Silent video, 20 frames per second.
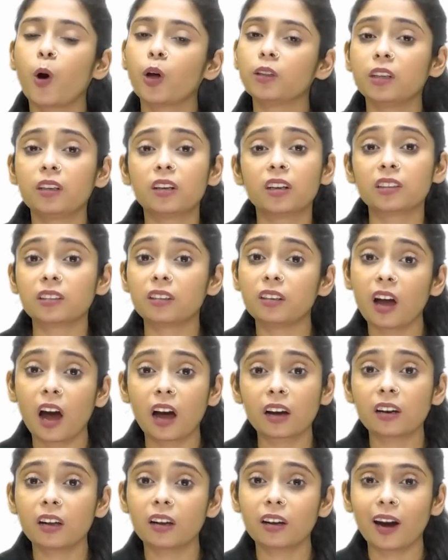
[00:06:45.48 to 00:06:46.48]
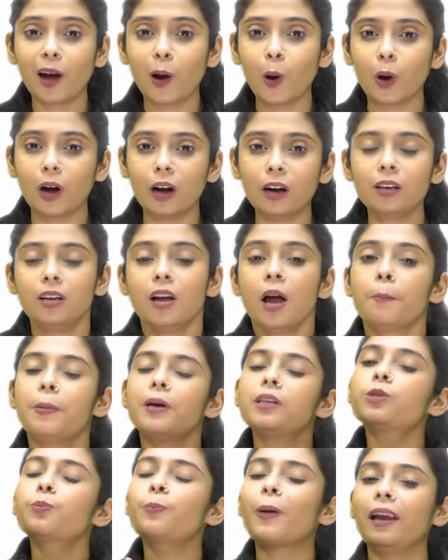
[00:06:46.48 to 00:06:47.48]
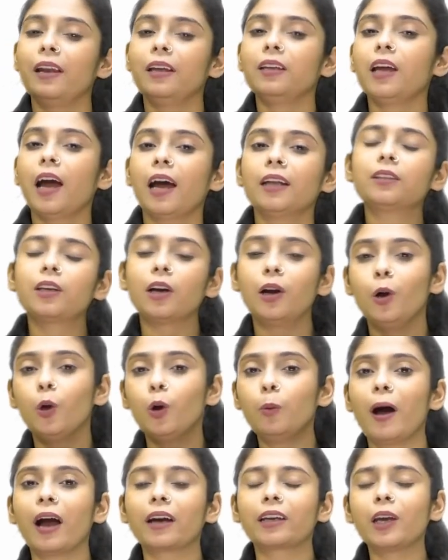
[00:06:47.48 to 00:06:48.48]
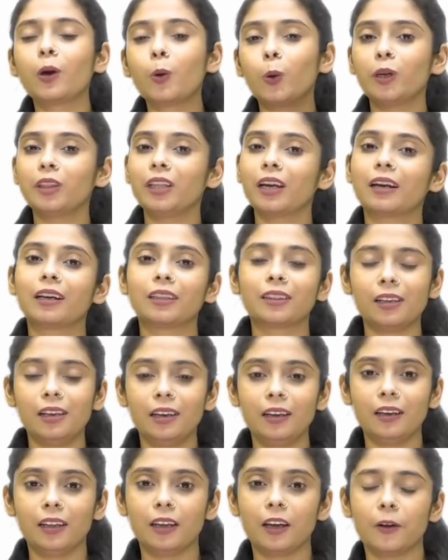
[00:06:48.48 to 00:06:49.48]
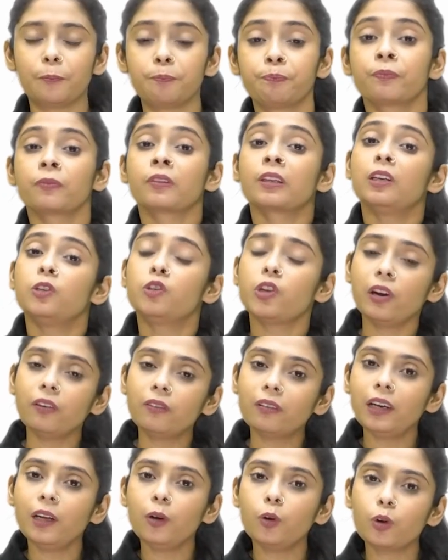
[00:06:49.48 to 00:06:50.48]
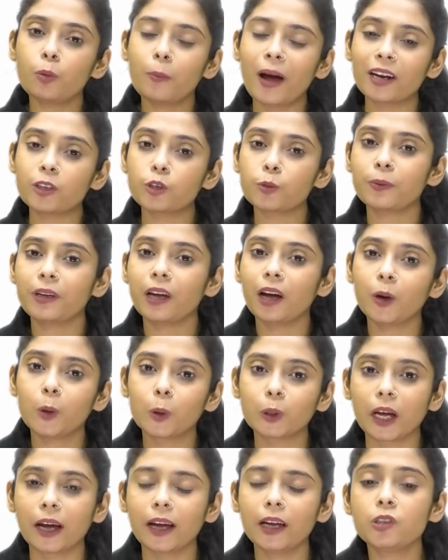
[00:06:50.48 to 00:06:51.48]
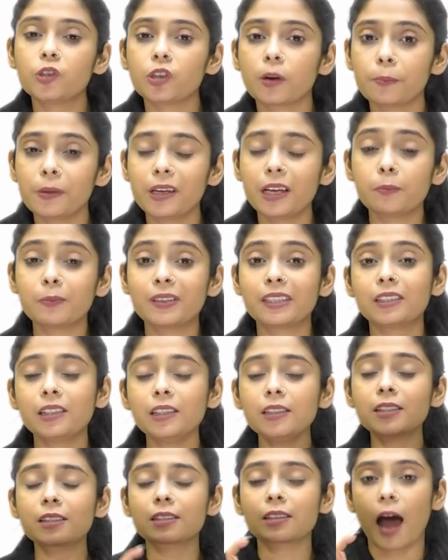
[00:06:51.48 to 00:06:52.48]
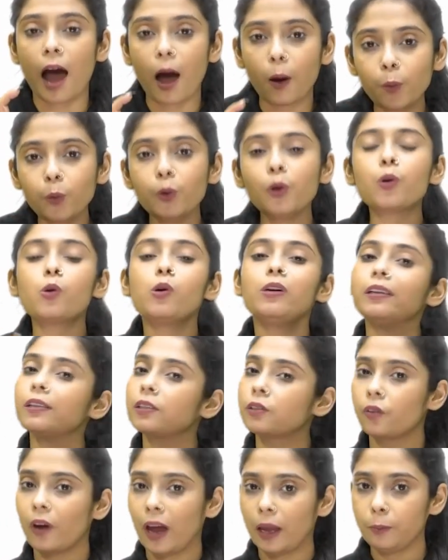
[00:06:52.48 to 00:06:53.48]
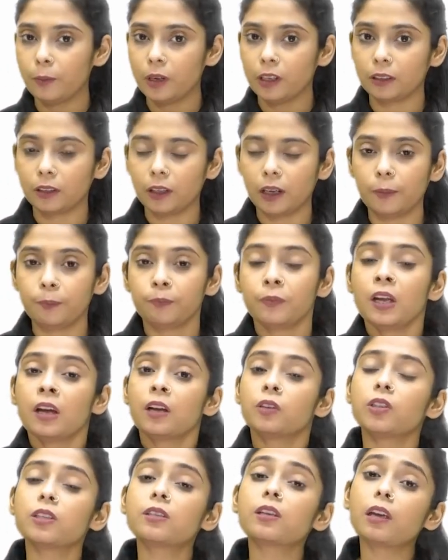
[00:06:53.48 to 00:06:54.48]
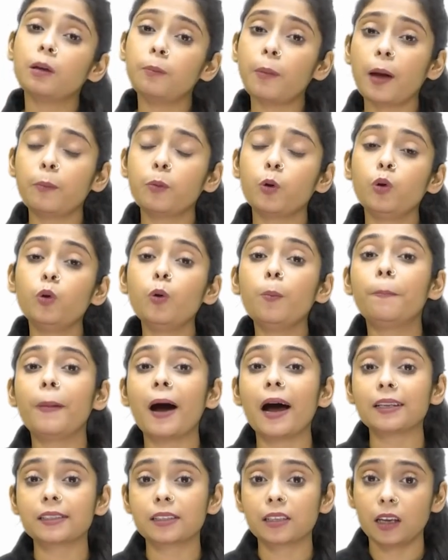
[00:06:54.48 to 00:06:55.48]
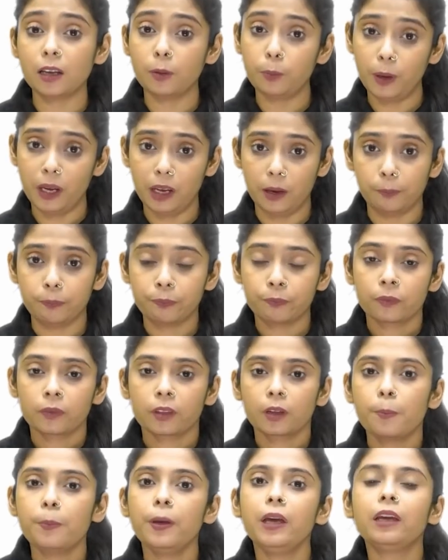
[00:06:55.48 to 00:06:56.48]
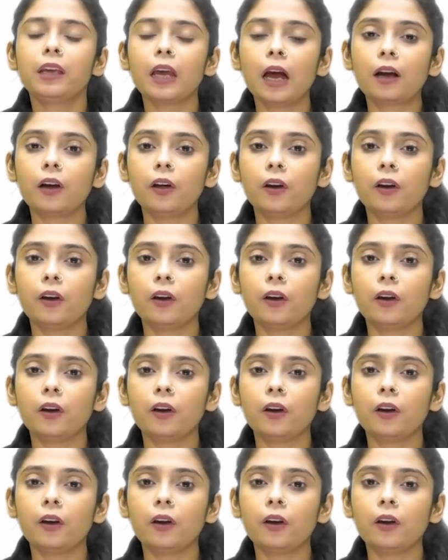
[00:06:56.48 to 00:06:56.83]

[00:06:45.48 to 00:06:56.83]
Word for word: बहुत ही खतरनाक लग रहा होगा पर स्पेलिंग याद कर लो बाकी कोई दिक्कत नहीं लेनी है जनरली ओनोमैटोपिया होता है जब भी हम किसी साउंड को डिस्क्राइब करते हैं जैसे कि मैं बोलूँ बाजिंग बी बी क्या